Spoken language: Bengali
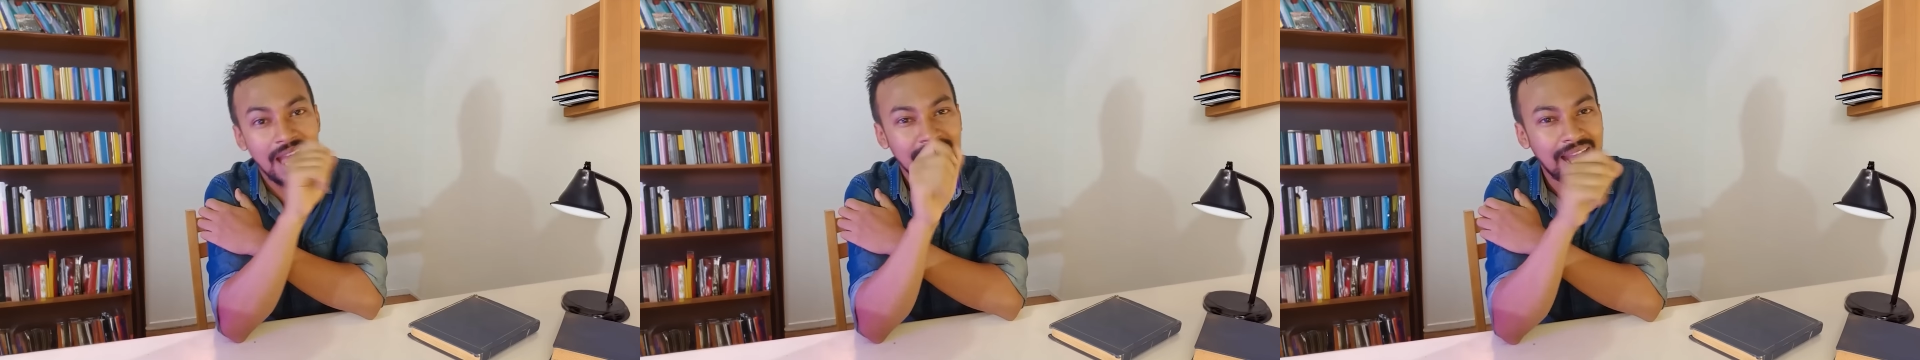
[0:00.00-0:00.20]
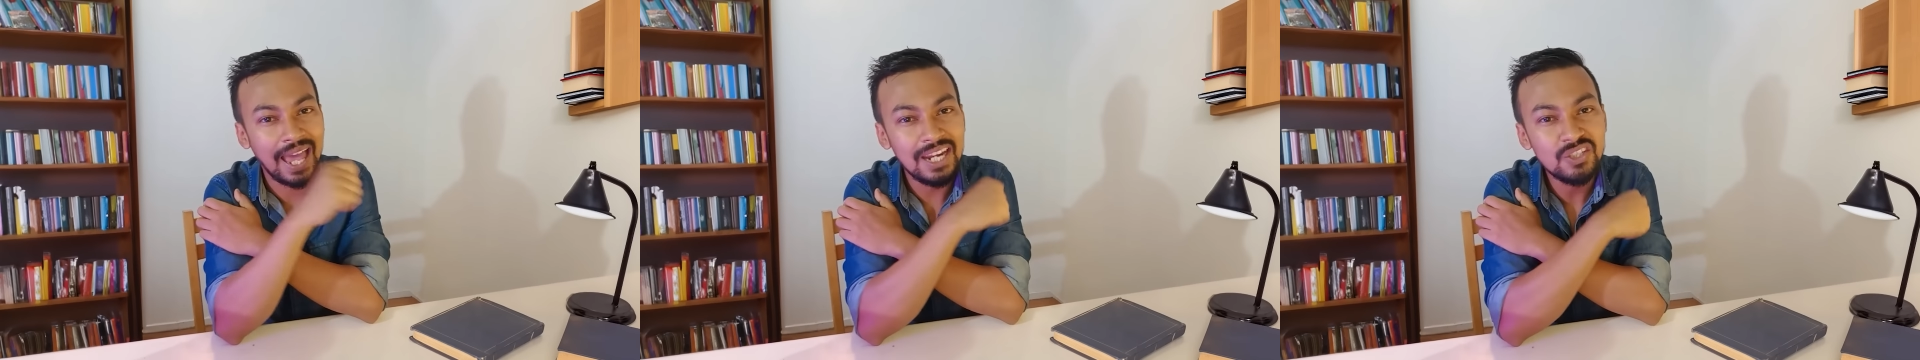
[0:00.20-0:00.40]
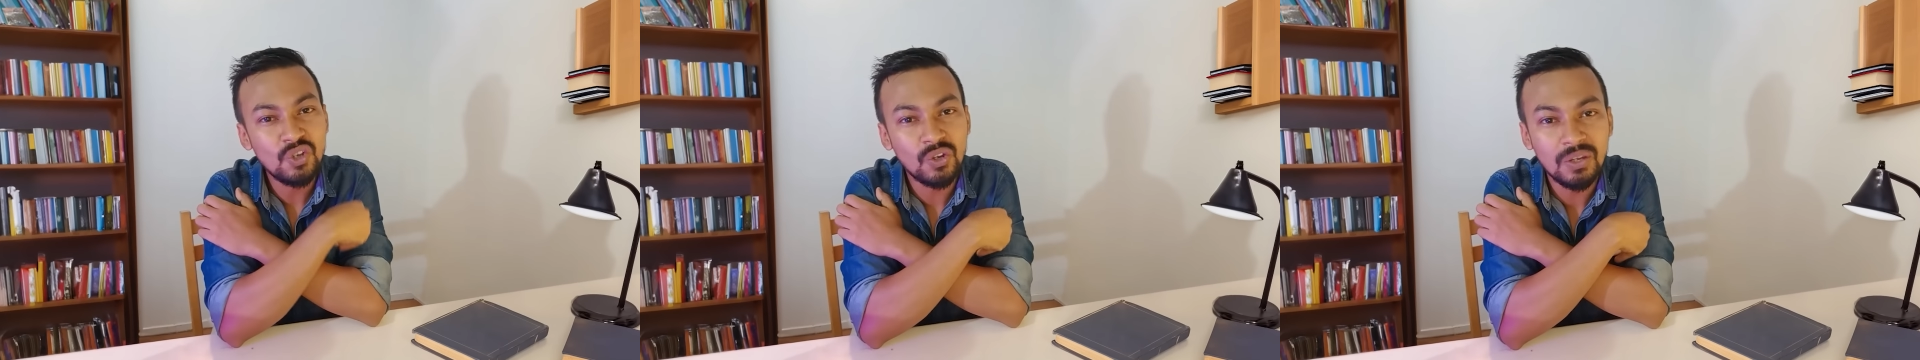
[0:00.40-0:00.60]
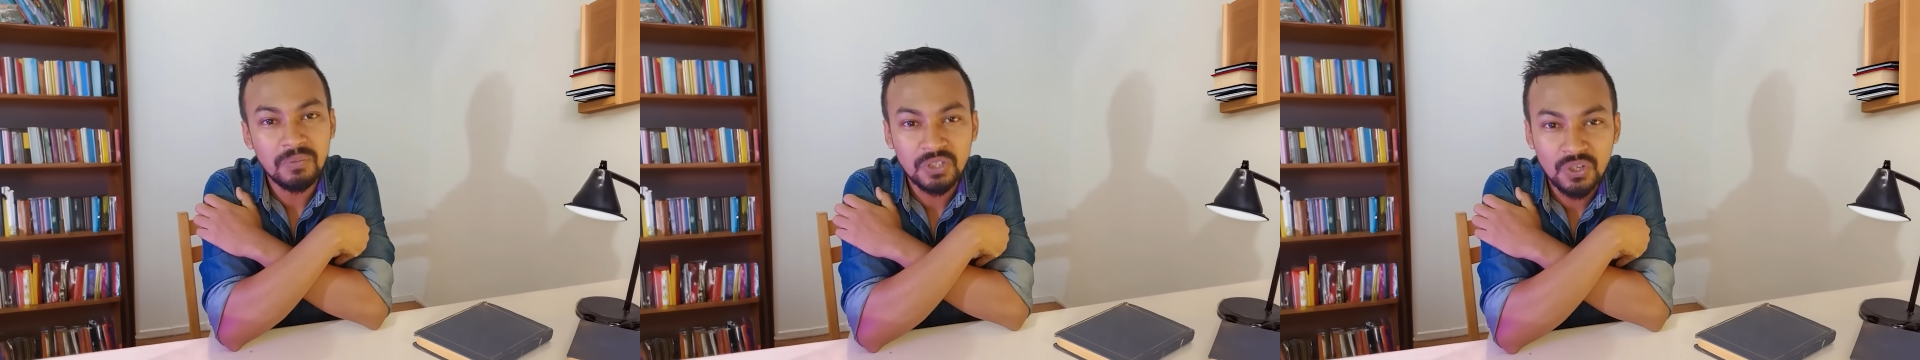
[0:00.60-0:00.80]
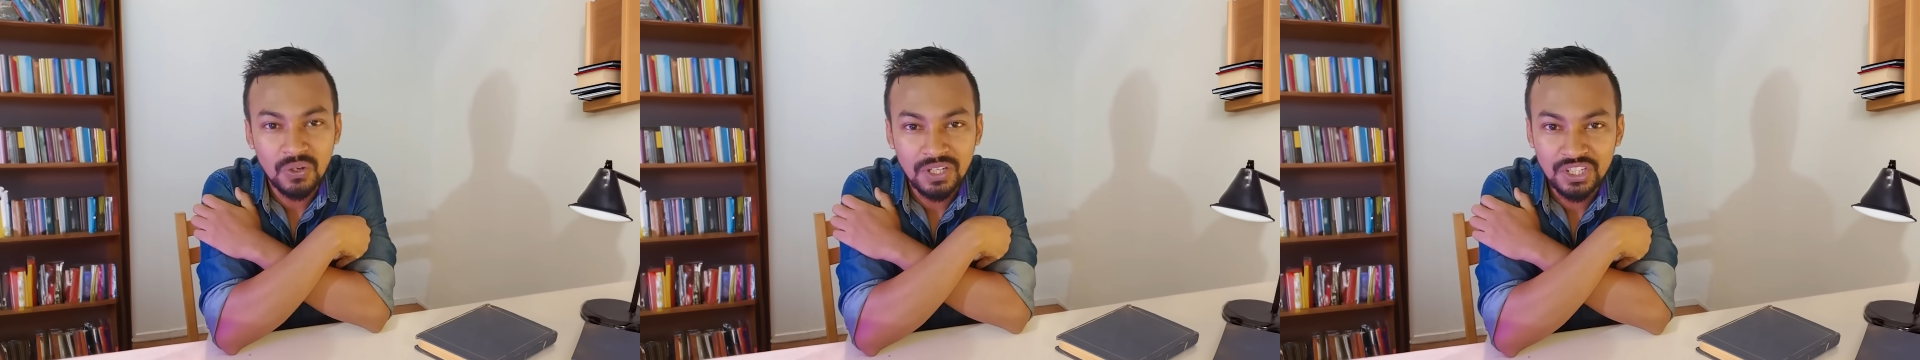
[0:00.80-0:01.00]
খালি চোখে
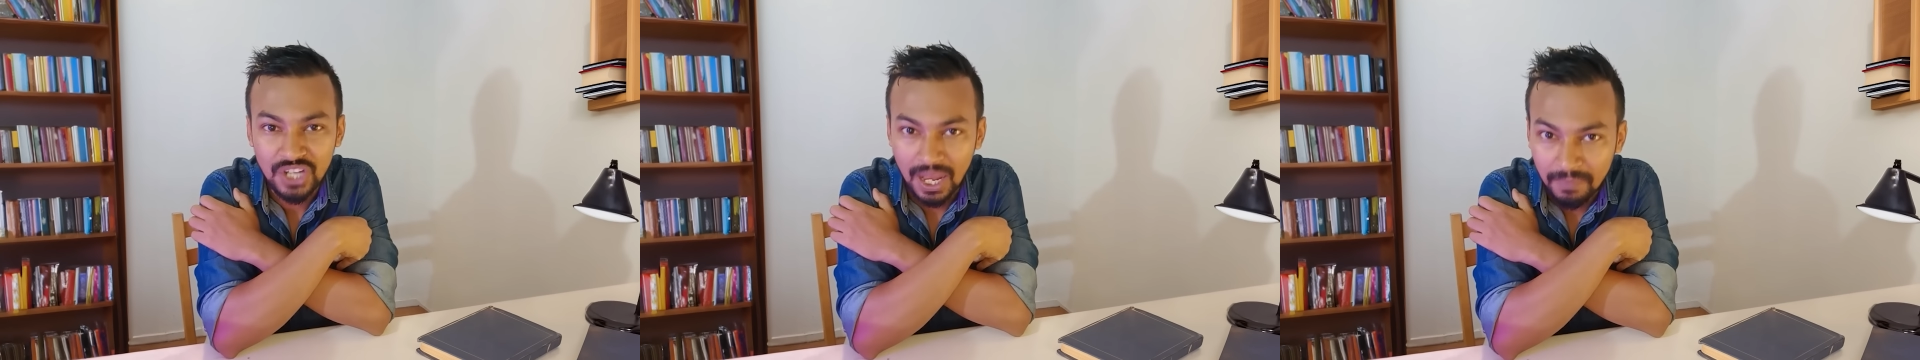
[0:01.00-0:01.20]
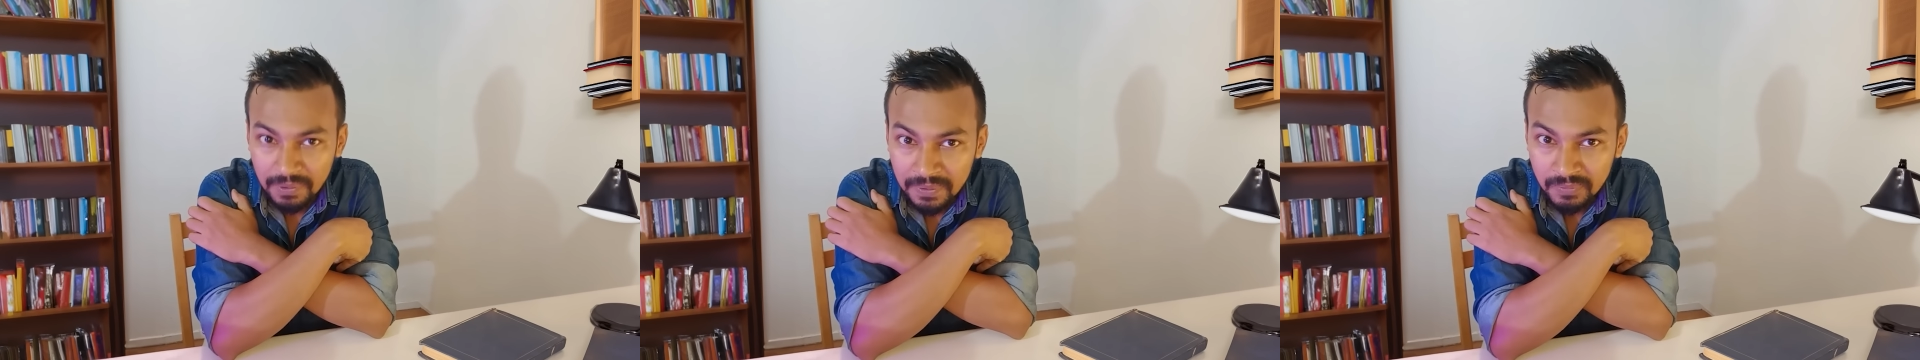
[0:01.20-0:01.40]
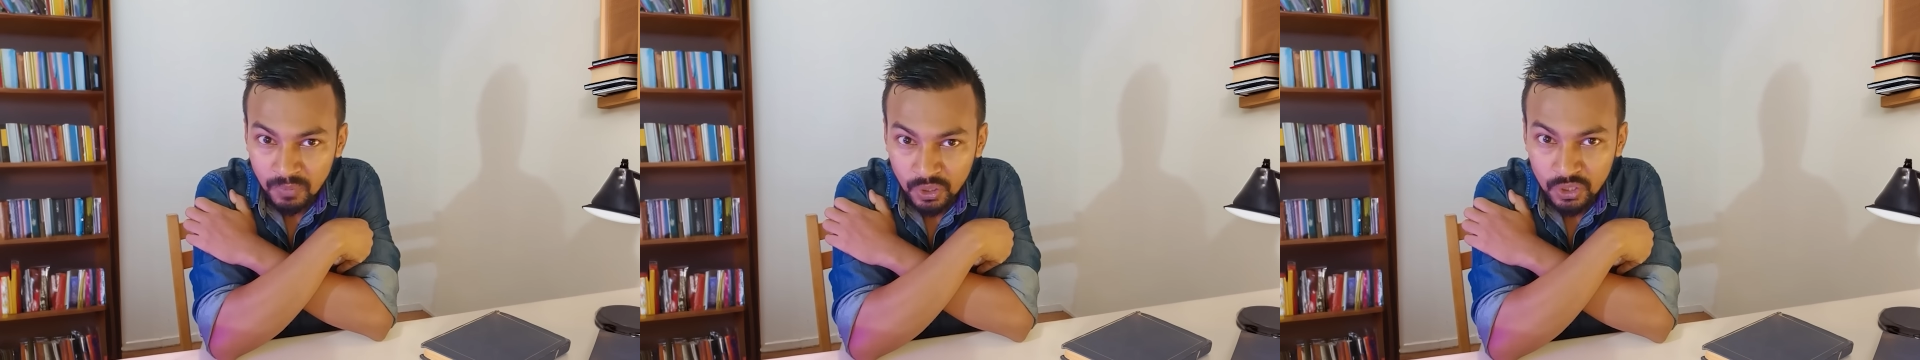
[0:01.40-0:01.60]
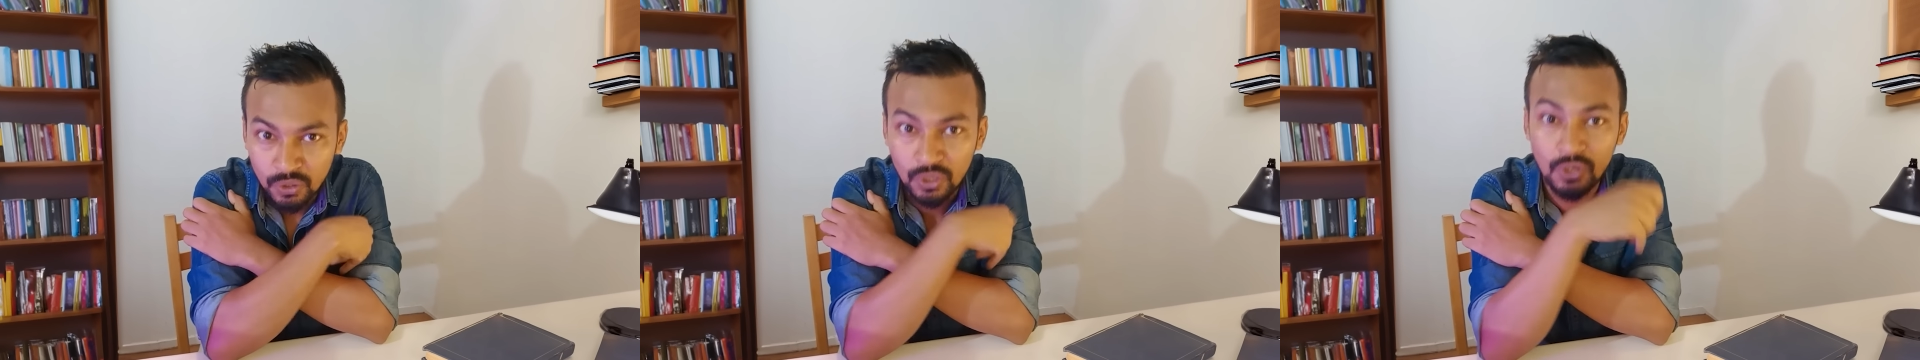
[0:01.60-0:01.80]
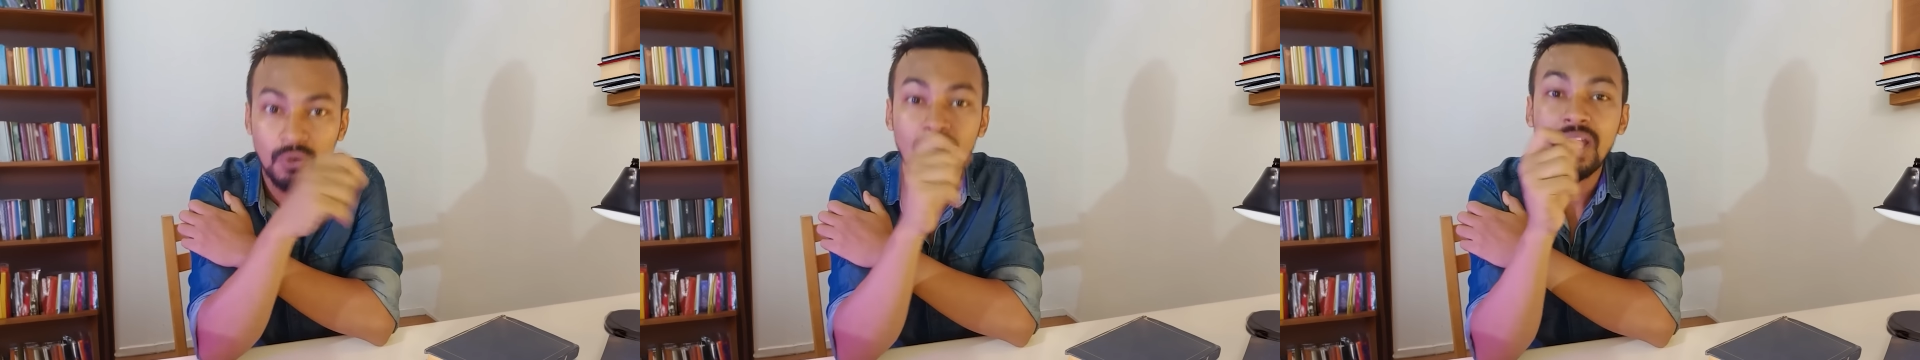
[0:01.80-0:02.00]
বিষয়টি স্বাভাবিক মনে
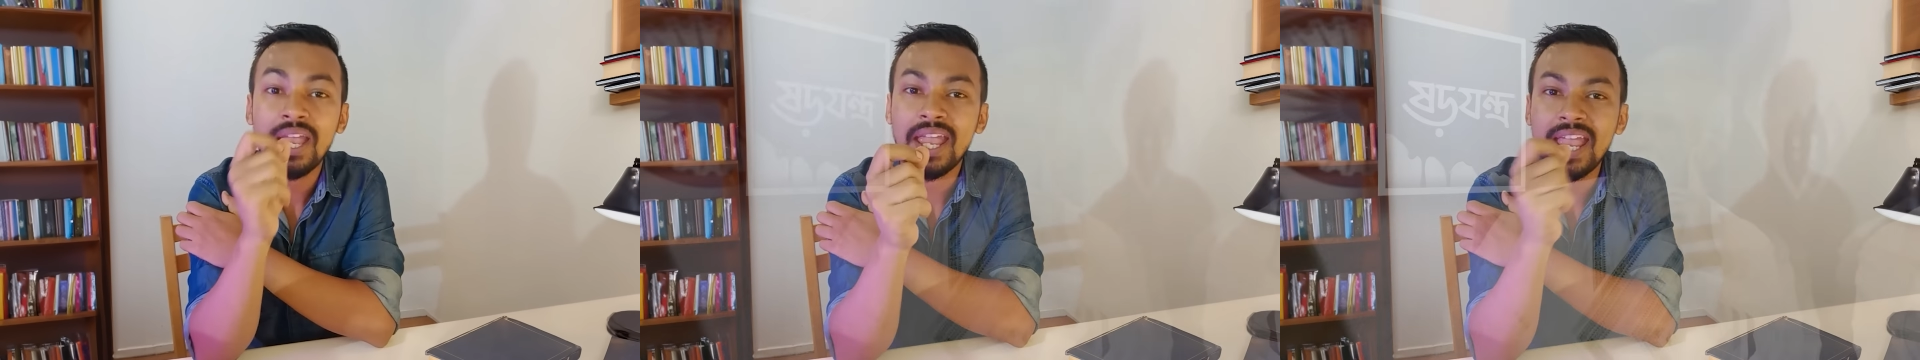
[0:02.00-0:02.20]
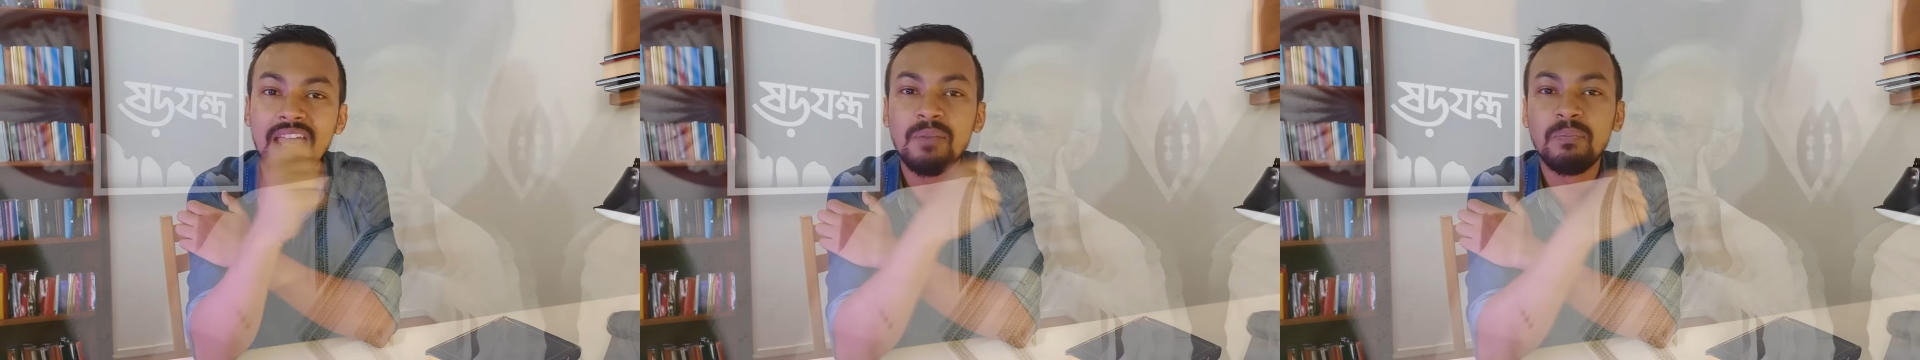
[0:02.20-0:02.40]
হলেও এর